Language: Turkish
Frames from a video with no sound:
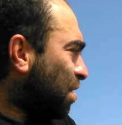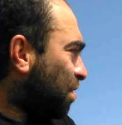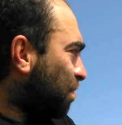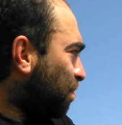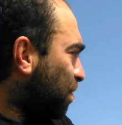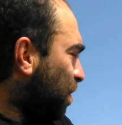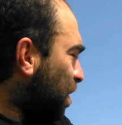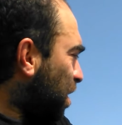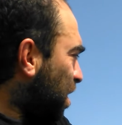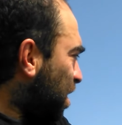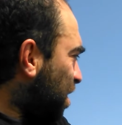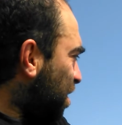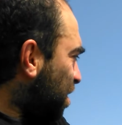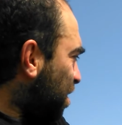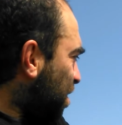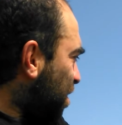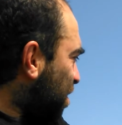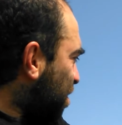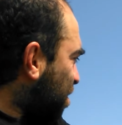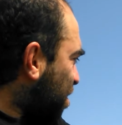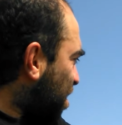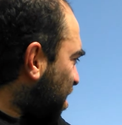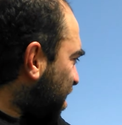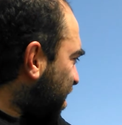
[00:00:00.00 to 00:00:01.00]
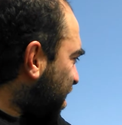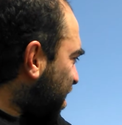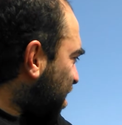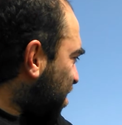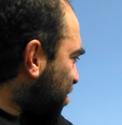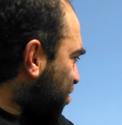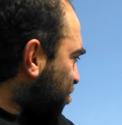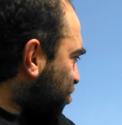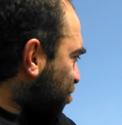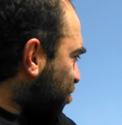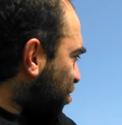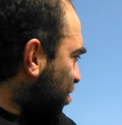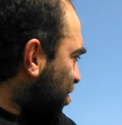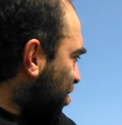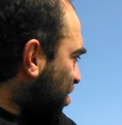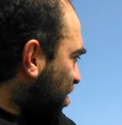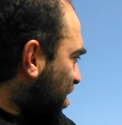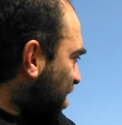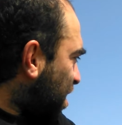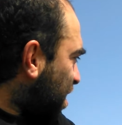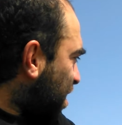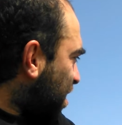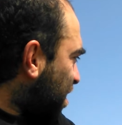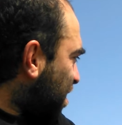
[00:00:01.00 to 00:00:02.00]
Valla işaret çok
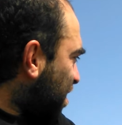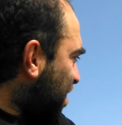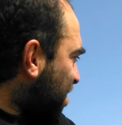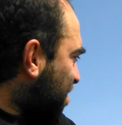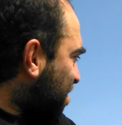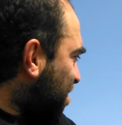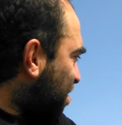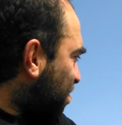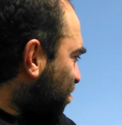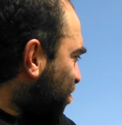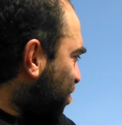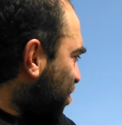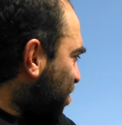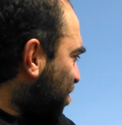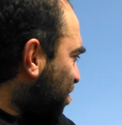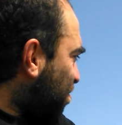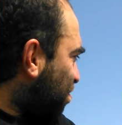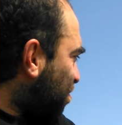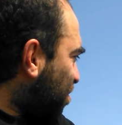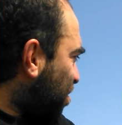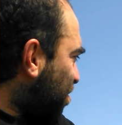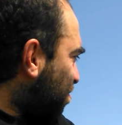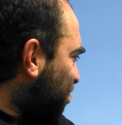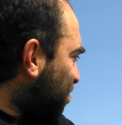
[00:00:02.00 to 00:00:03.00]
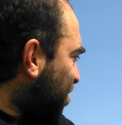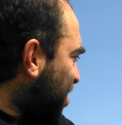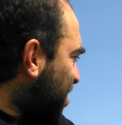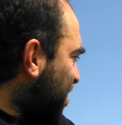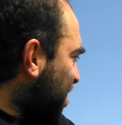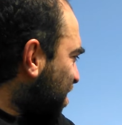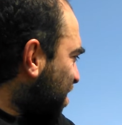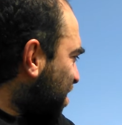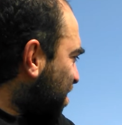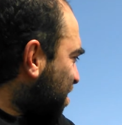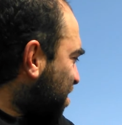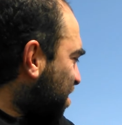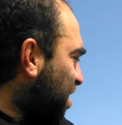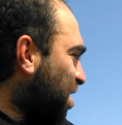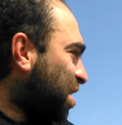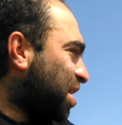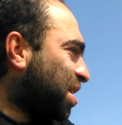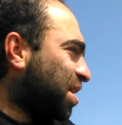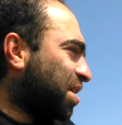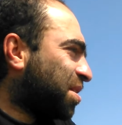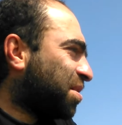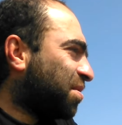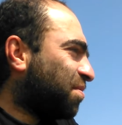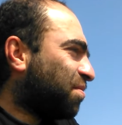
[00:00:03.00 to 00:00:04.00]
arkadaşlar. Bol bol mezar
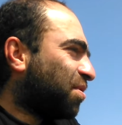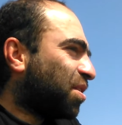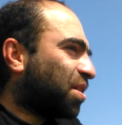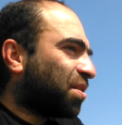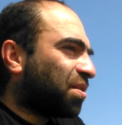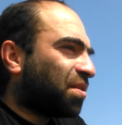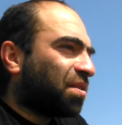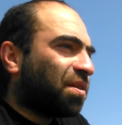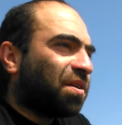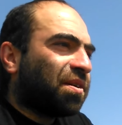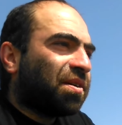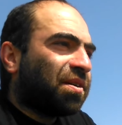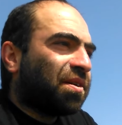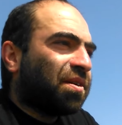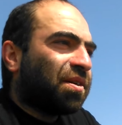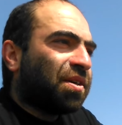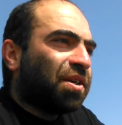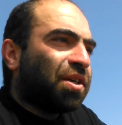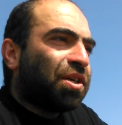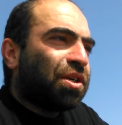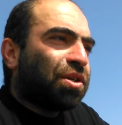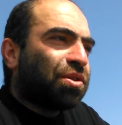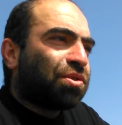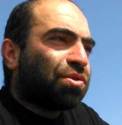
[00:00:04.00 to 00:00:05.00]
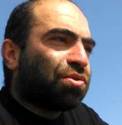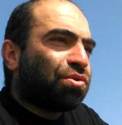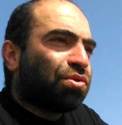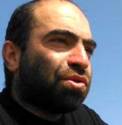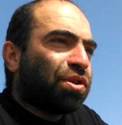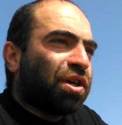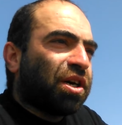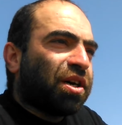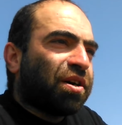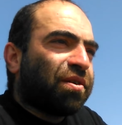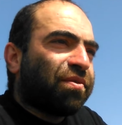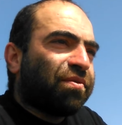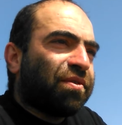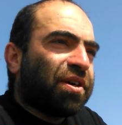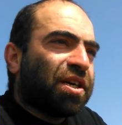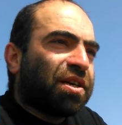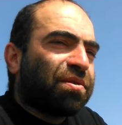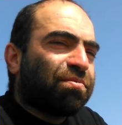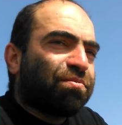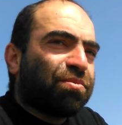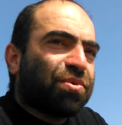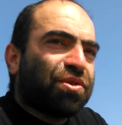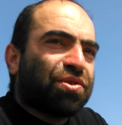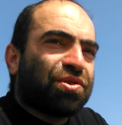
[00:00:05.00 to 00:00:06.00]
işareti var. Sunah var,
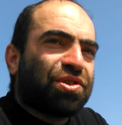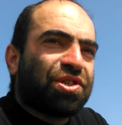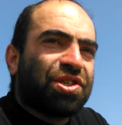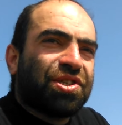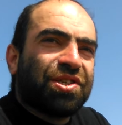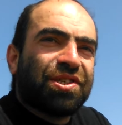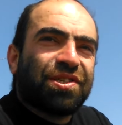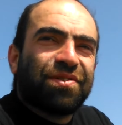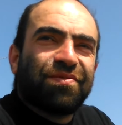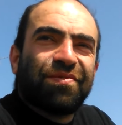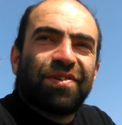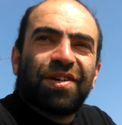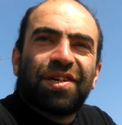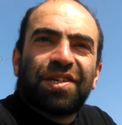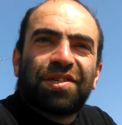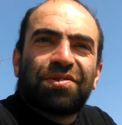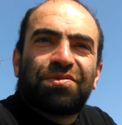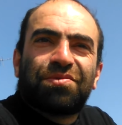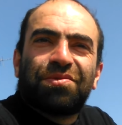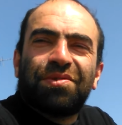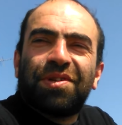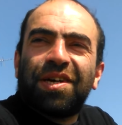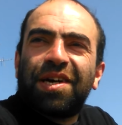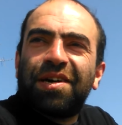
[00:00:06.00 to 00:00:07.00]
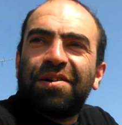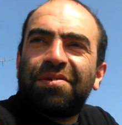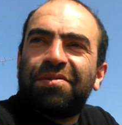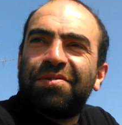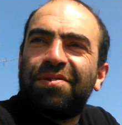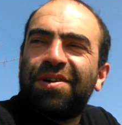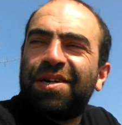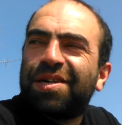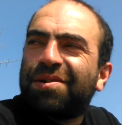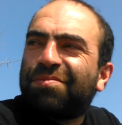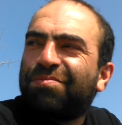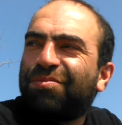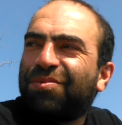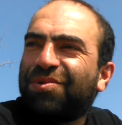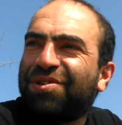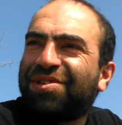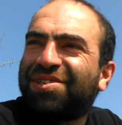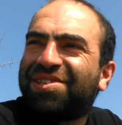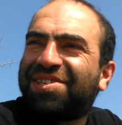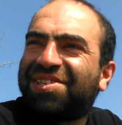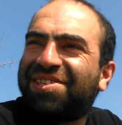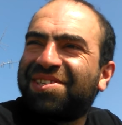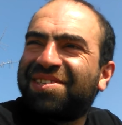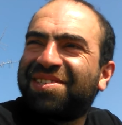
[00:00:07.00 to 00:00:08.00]
murçizi var. Sunah var,
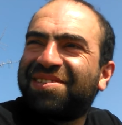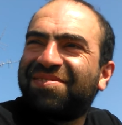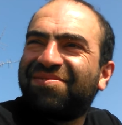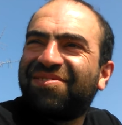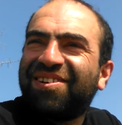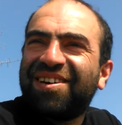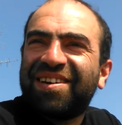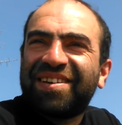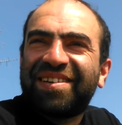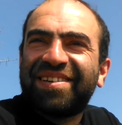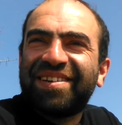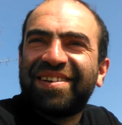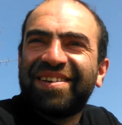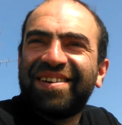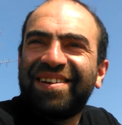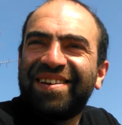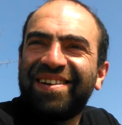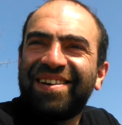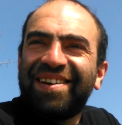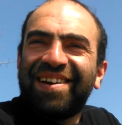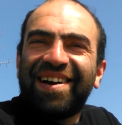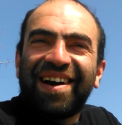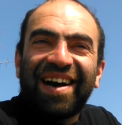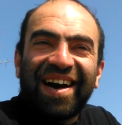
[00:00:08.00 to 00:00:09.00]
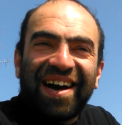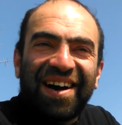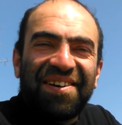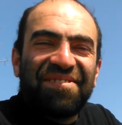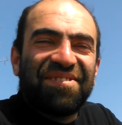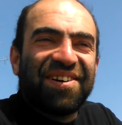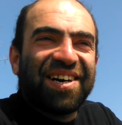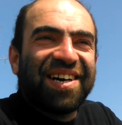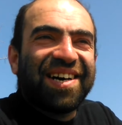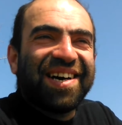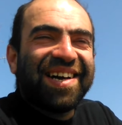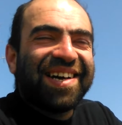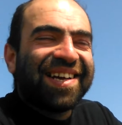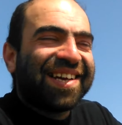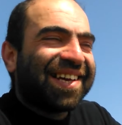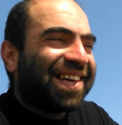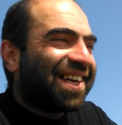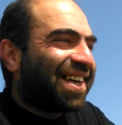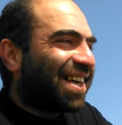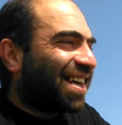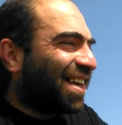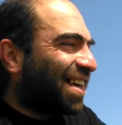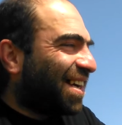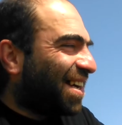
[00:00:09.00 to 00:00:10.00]
murçizi var. Ama
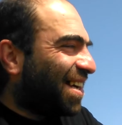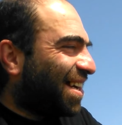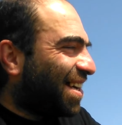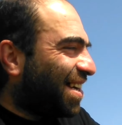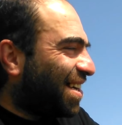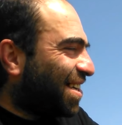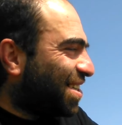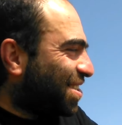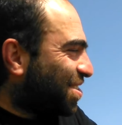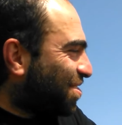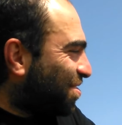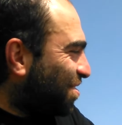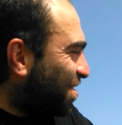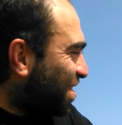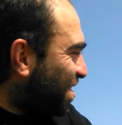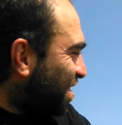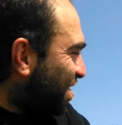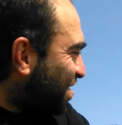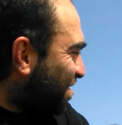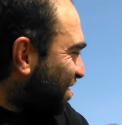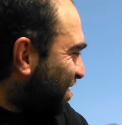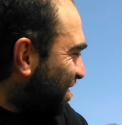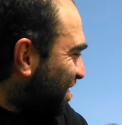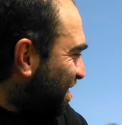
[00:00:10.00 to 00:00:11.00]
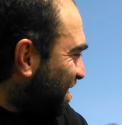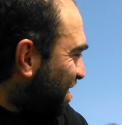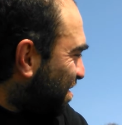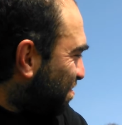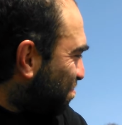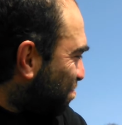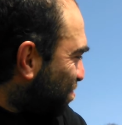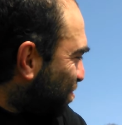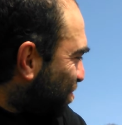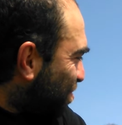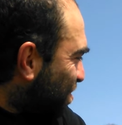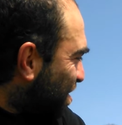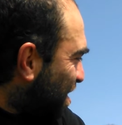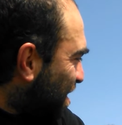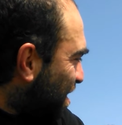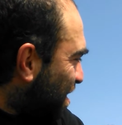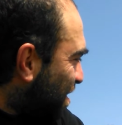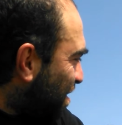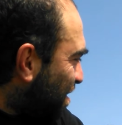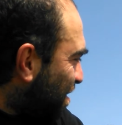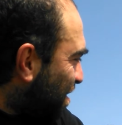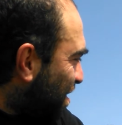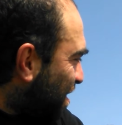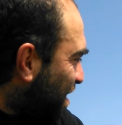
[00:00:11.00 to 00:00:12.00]
e, şöyle söyleyeyim
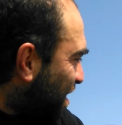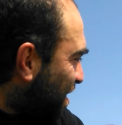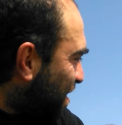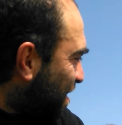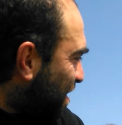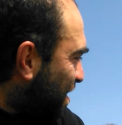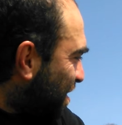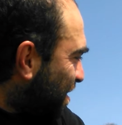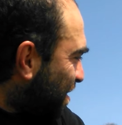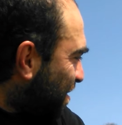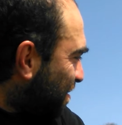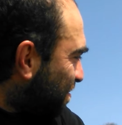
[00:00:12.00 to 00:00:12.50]
burada hani